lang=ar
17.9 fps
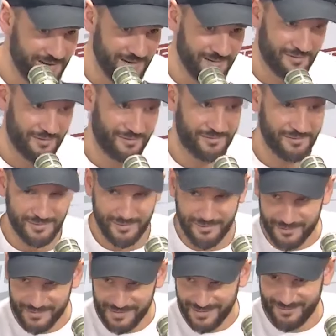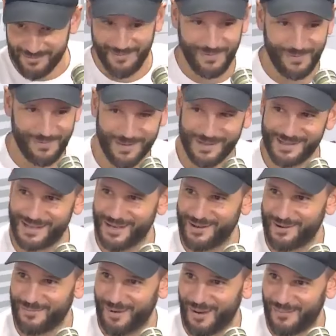قلت له شوف سي
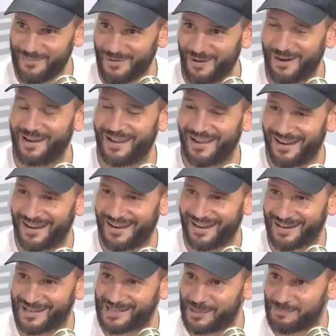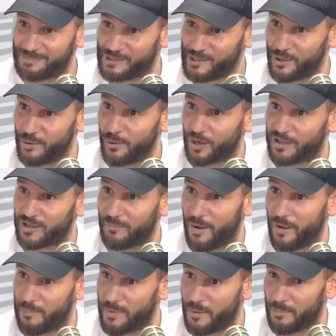فيستير معبي الريسبسيون وقتها
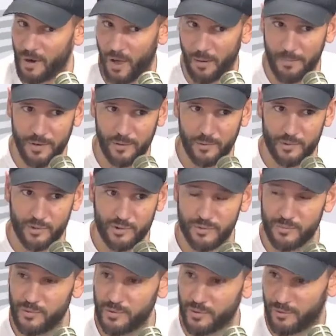معبي بالعباد والجمهور